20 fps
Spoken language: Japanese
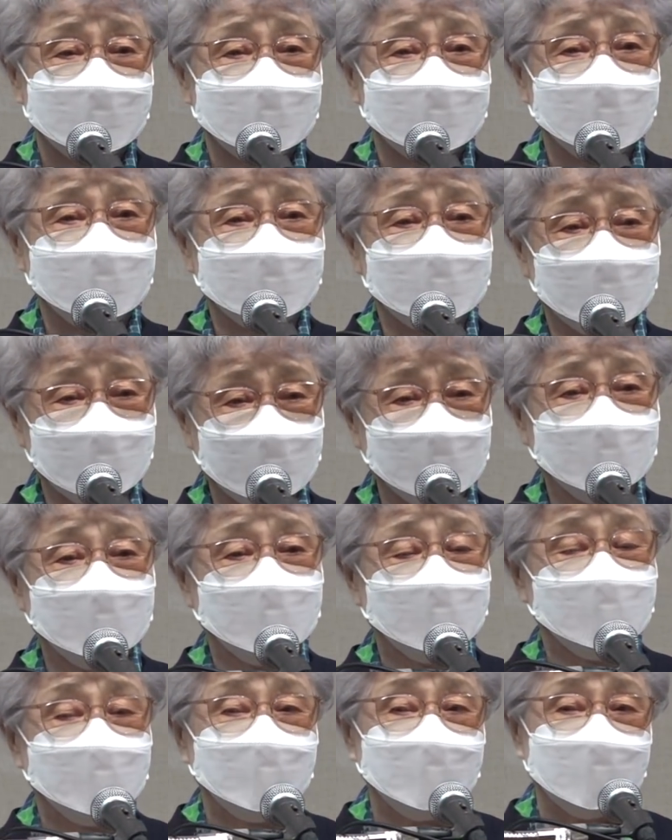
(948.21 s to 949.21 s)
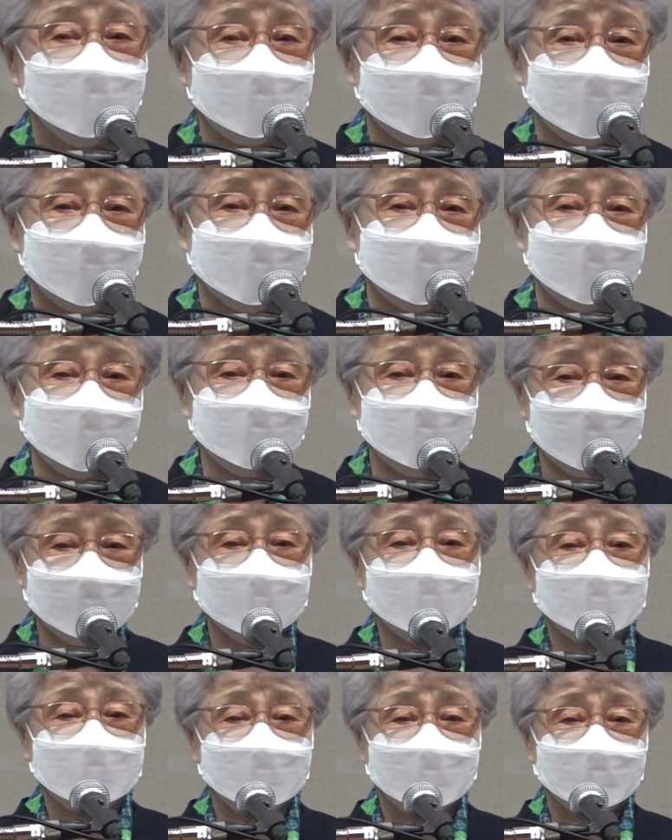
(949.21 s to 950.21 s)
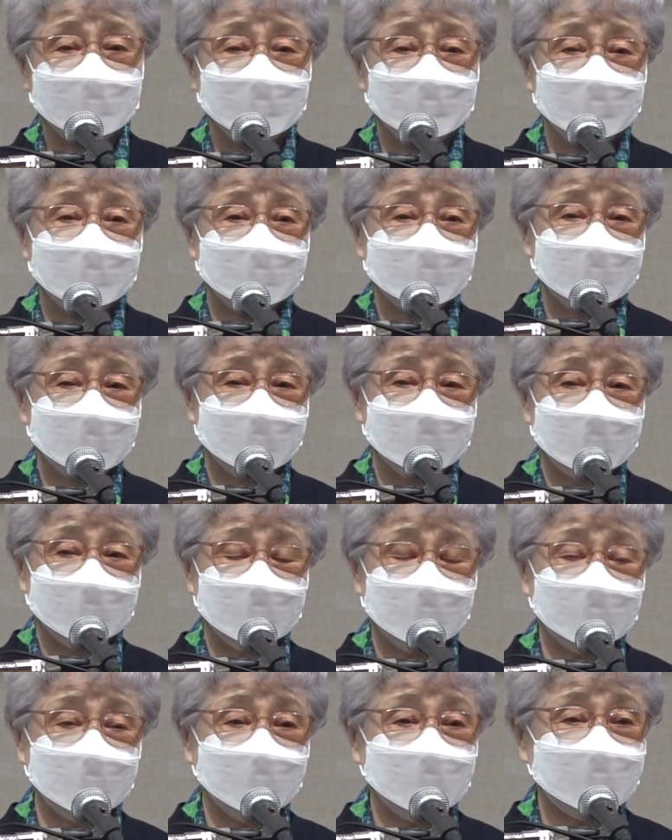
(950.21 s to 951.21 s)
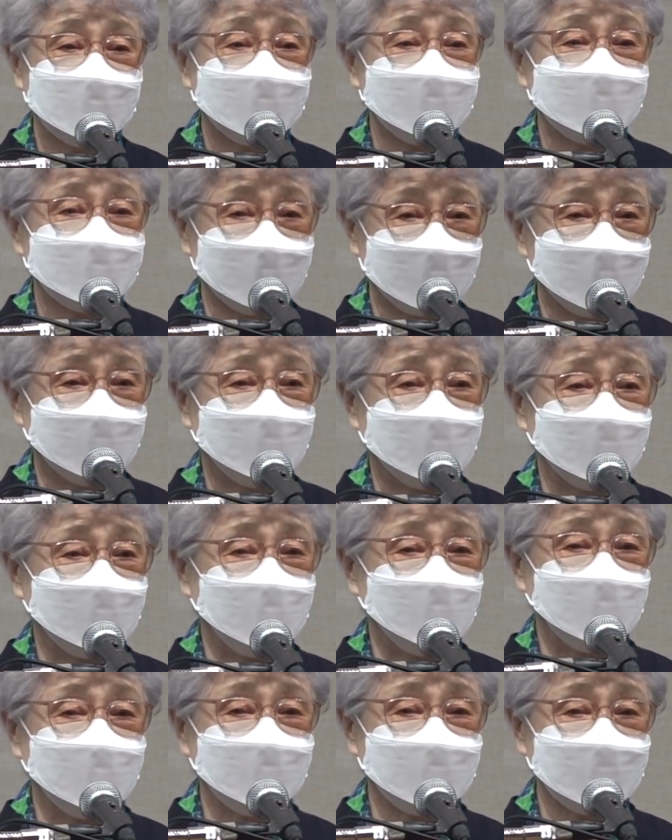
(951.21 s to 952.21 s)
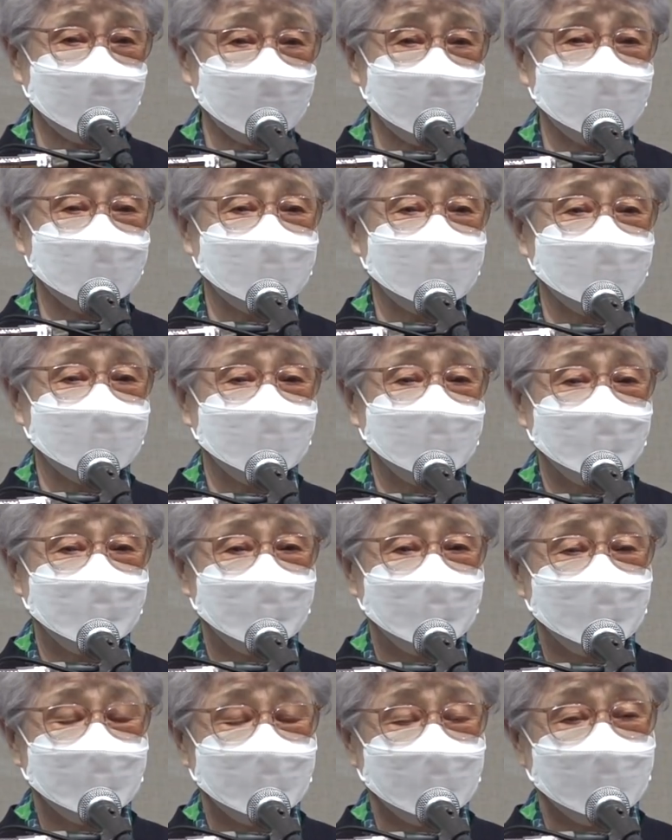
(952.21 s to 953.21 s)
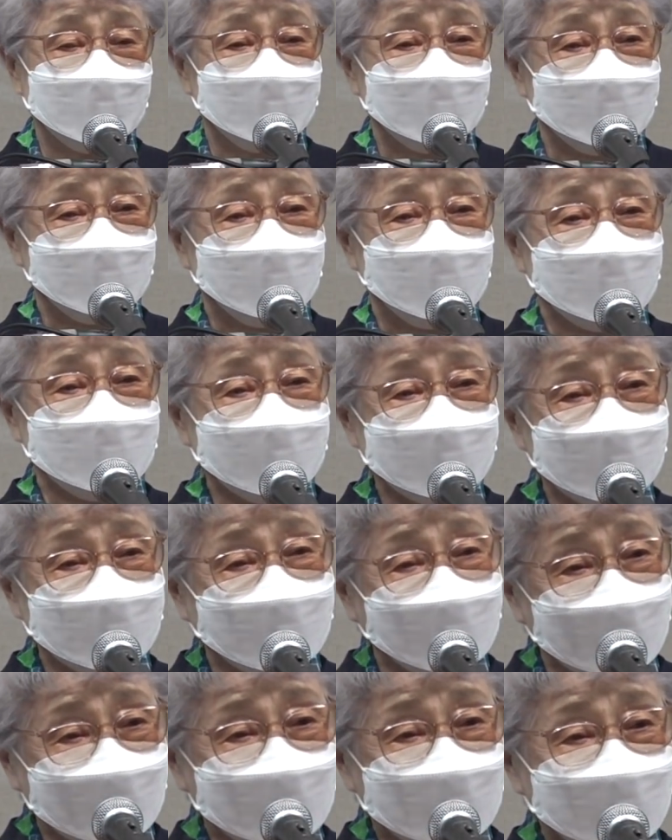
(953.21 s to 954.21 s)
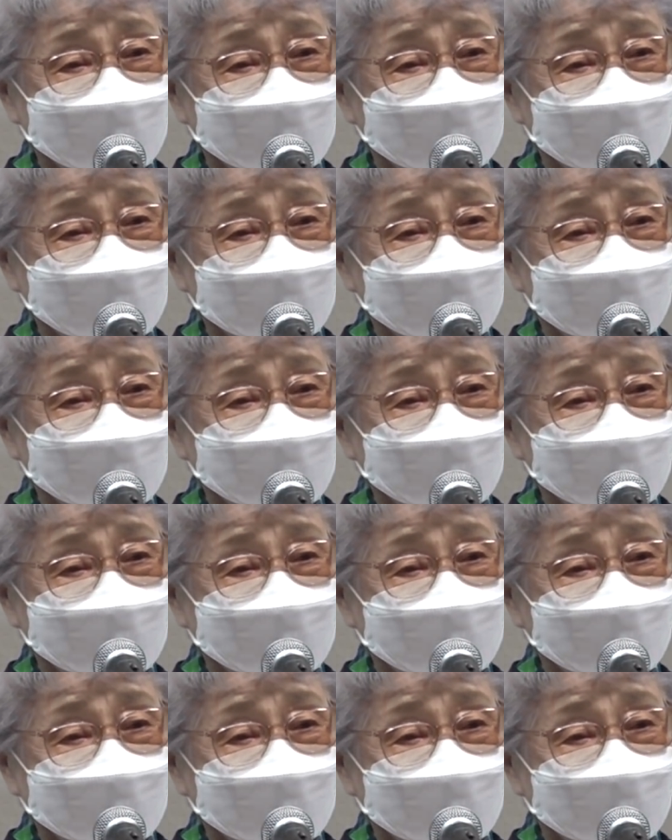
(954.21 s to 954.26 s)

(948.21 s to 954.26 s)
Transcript: けれども私たちは子どもたちが本当に温かい